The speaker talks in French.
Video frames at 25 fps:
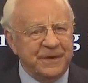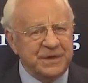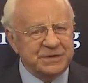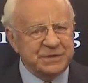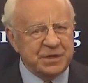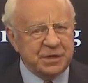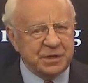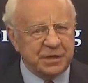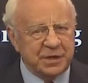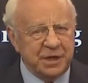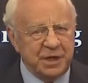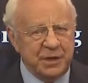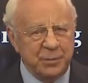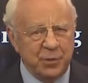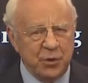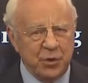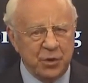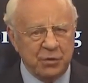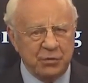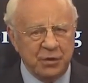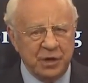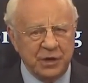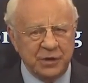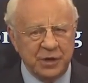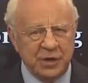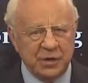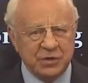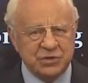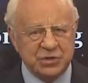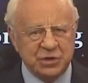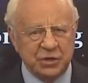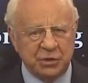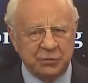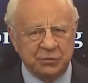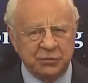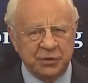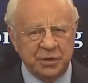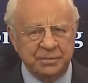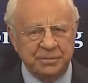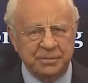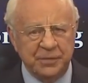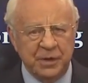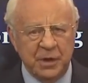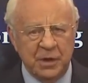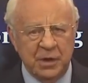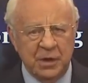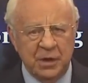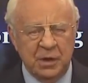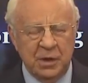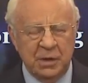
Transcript: n'est pas un sacrifice physique,